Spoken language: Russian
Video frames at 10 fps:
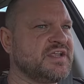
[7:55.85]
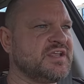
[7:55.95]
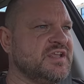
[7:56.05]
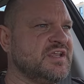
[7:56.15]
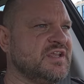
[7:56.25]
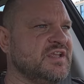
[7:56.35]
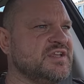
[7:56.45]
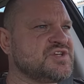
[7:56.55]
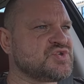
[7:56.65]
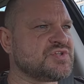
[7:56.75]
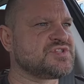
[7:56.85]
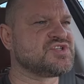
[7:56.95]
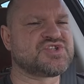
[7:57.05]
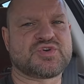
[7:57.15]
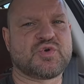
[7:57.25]
И еще из
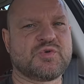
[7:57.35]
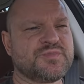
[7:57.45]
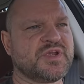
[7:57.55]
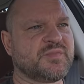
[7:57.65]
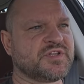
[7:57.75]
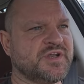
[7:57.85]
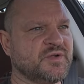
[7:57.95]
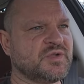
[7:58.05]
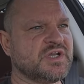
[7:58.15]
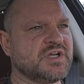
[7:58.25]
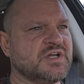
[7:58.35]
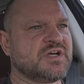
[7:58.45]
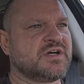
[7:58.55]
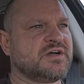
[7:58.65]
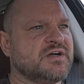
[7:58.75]
ништяков он мне подарил
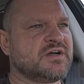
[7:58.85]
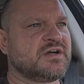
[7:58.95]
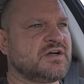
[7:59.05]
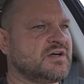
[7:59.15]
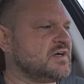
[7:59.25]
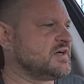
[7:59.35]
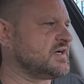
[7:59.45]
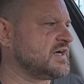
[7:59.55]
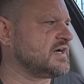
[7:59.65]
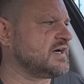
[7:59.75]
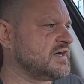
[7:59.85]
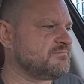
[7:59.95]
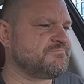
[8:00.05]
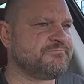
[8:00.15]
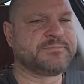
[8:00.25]
э, а
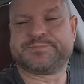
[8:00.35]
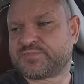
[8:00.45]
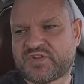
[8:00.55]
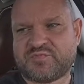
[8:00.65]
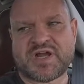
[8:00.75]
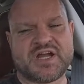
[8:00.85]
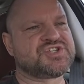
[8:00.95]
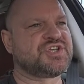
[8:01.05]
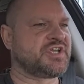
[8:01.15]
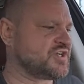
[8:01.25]
в багажнике